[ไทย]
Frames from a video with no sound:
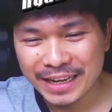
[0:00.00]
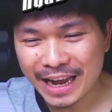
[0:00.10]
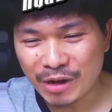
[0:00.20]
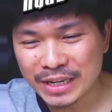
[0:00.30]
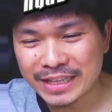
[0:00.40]
ค
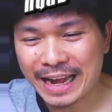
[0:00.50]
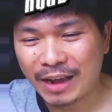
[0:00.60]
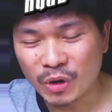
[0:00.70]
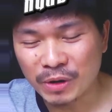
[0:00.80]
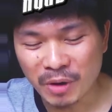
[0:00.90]
ราวนี้แต่ละ
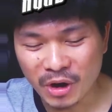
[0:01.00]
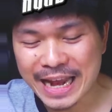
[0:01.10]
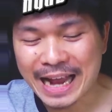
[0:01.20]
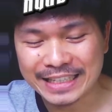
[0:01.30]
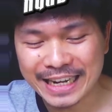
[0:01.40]
คนพออ
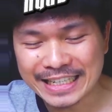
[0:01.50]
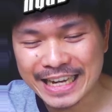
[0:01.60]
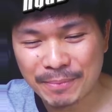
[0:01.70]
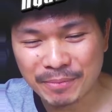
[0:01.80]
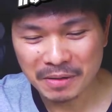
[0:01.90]
ยากจะได้แช
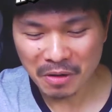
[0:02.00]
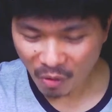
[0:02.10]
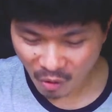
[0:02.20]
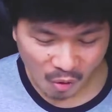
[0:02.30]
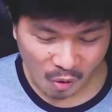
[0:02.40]
มป์
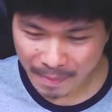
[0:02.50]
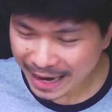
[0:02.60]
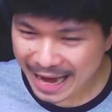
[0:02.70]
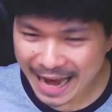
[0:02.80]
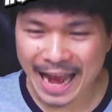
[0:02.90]
โอ้โหแม่ง
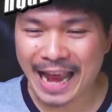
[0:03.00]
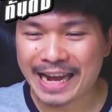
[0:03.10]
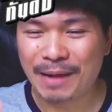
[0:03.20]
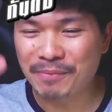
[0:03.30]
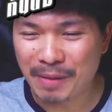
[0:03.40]
ก็แห่
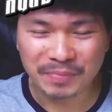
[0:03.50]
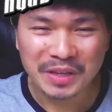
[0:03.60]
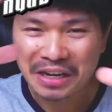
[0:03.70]
ทำแบบ